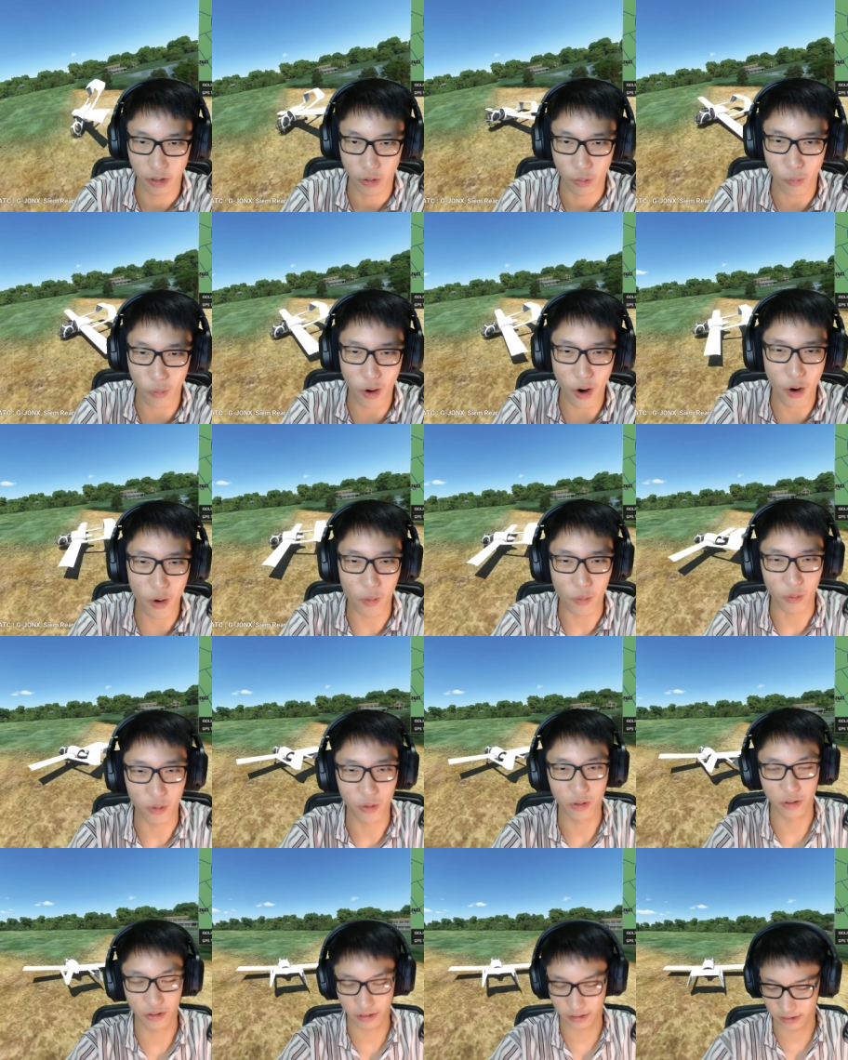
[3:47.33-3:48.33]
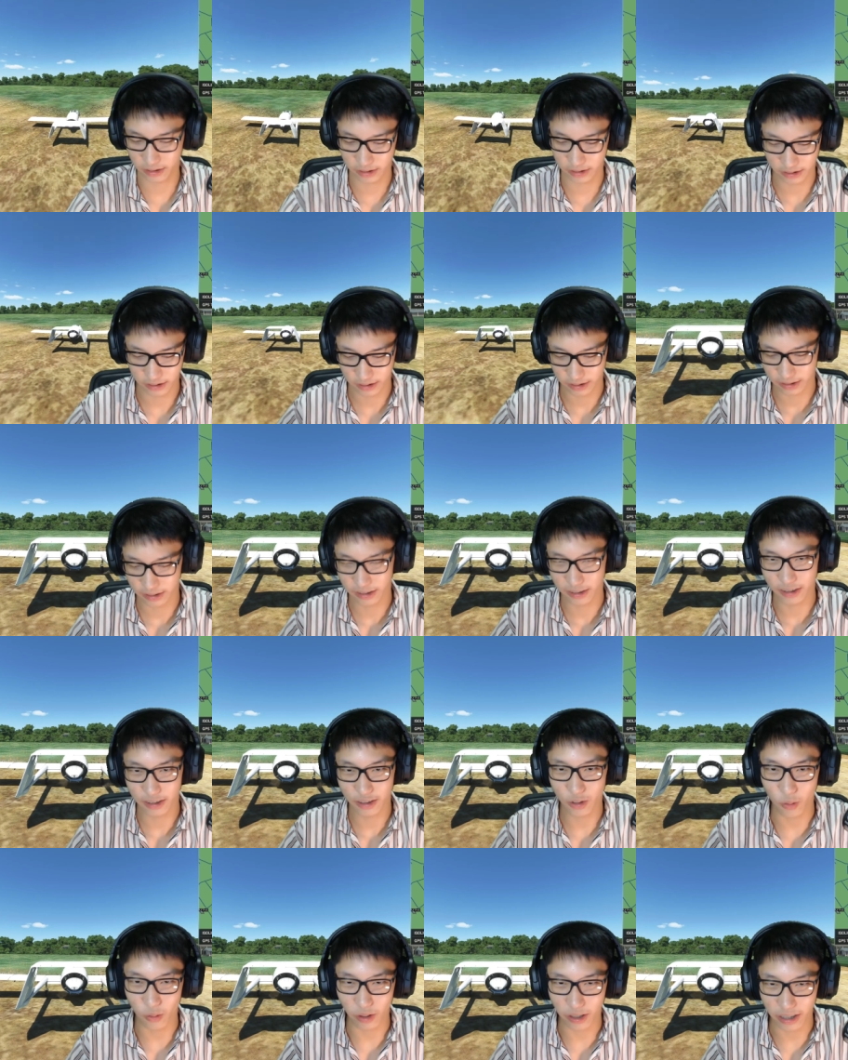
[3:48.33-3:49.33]
ว้าว
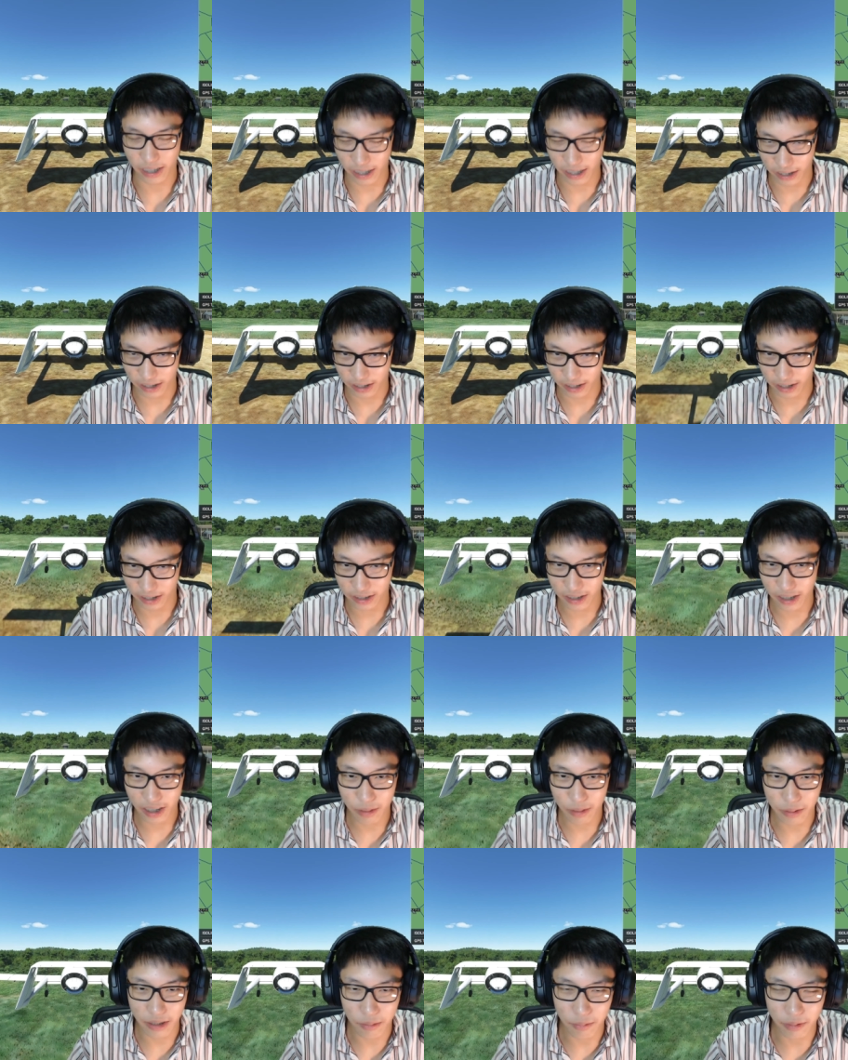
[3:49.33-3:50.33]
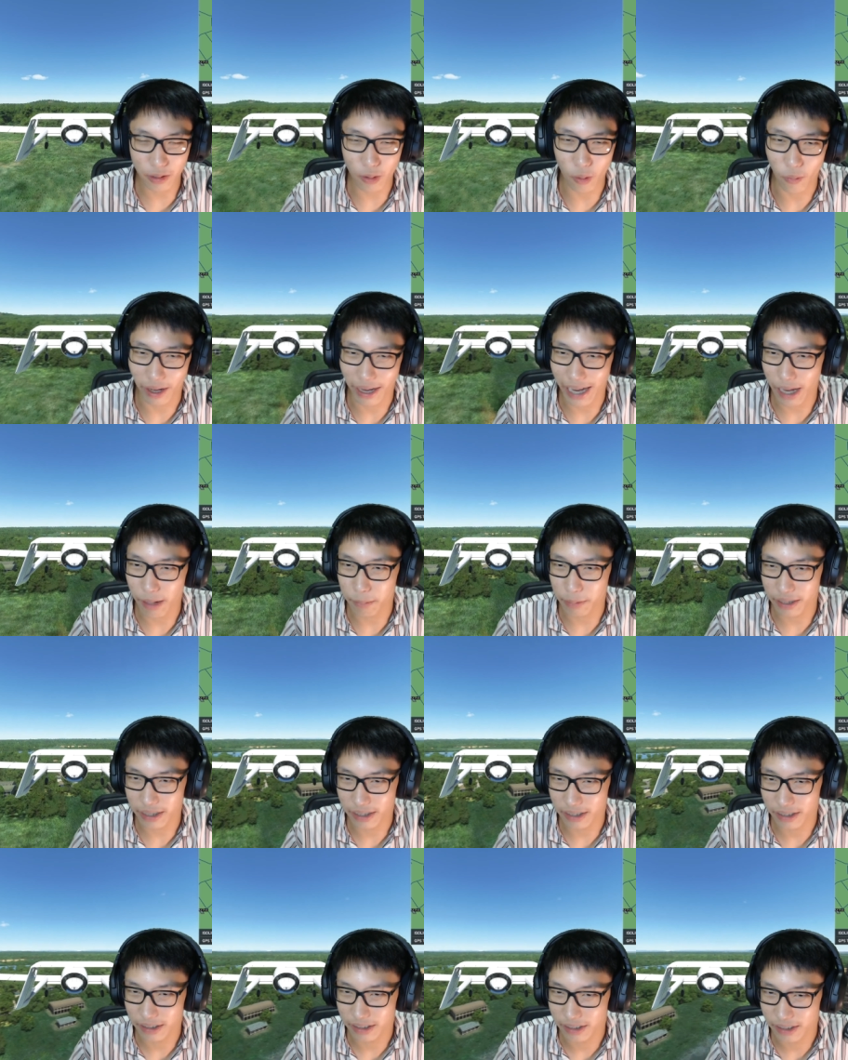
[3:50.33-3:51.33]
ตกอีกละเครื่องบินนี้มันตกง่ายปะ
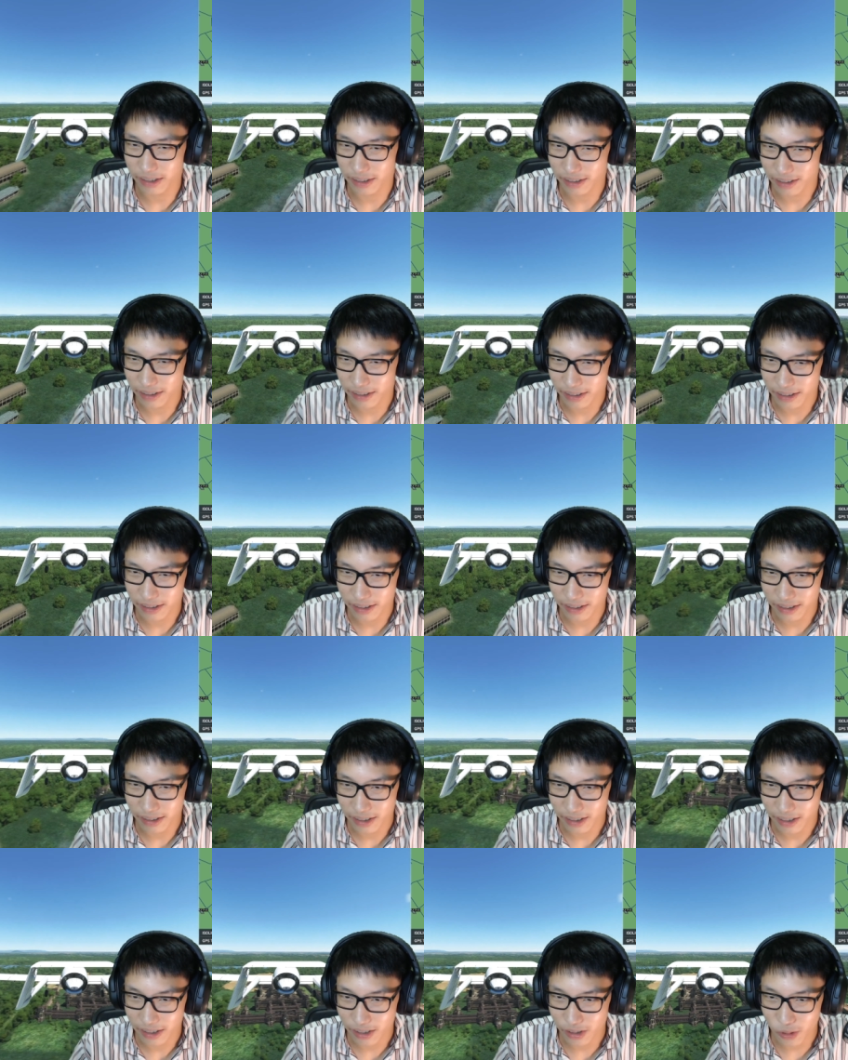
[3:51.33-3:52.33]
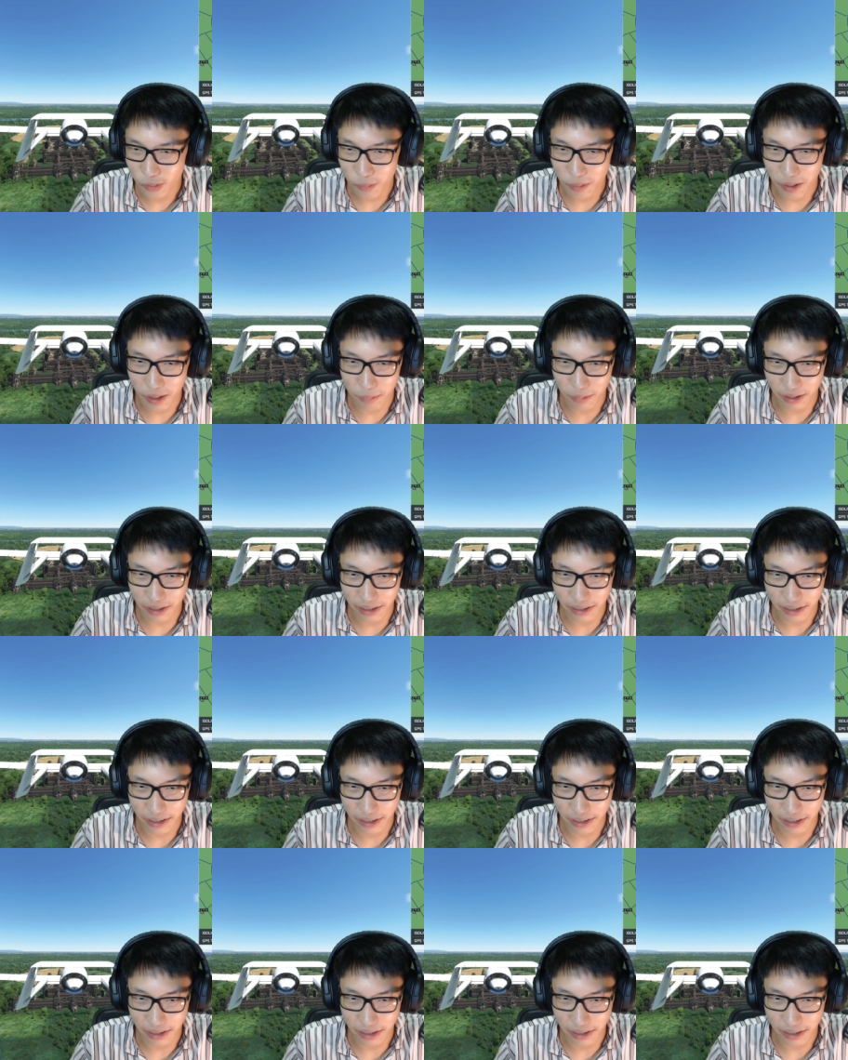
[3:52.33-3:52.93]
อยู่เป็นไหม